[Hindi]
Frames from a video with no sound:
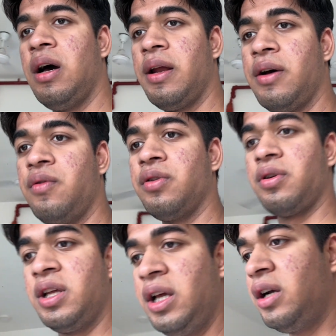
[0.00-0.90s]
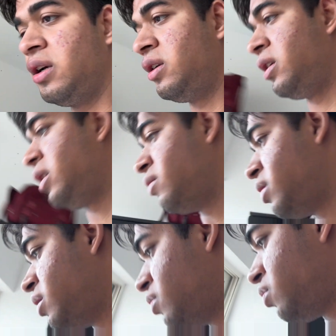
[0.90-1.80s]
आना हुआ तो ठीक नहीं
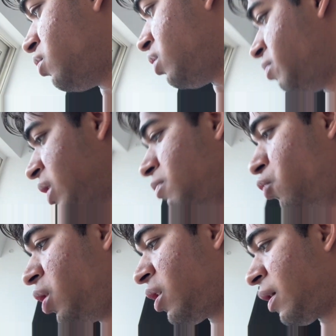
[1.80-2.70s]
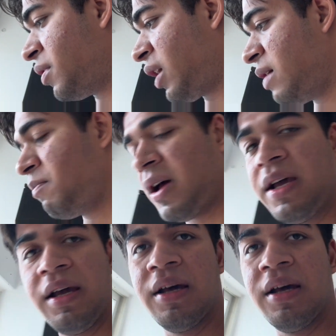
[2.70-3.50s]
आना मतलब मूड के हिसाब से टाइम पे आएंगे